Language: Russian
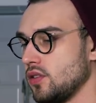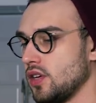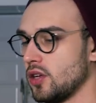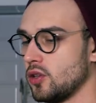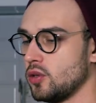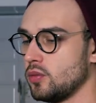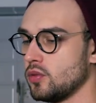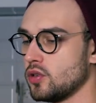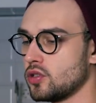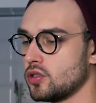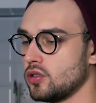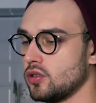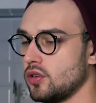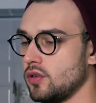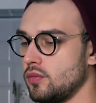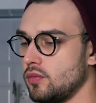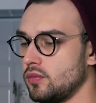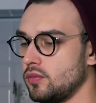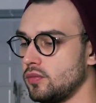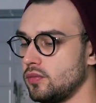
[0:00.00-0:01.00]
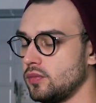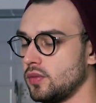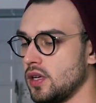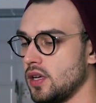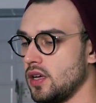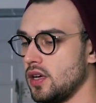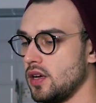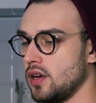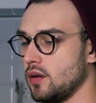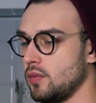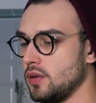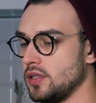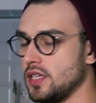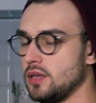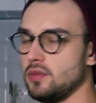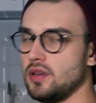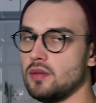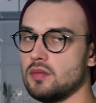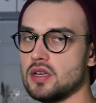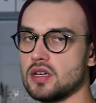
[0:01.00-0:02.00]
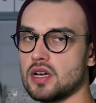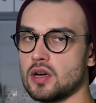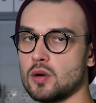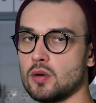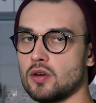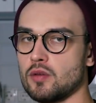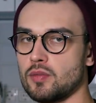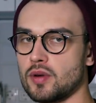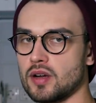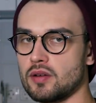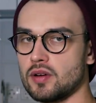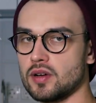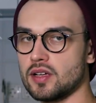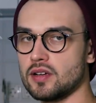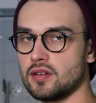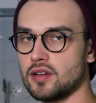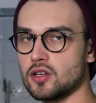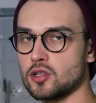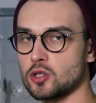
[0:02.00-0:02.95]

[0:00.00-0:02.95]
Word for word: Я думаю, что мы не имеем никакого права говорить,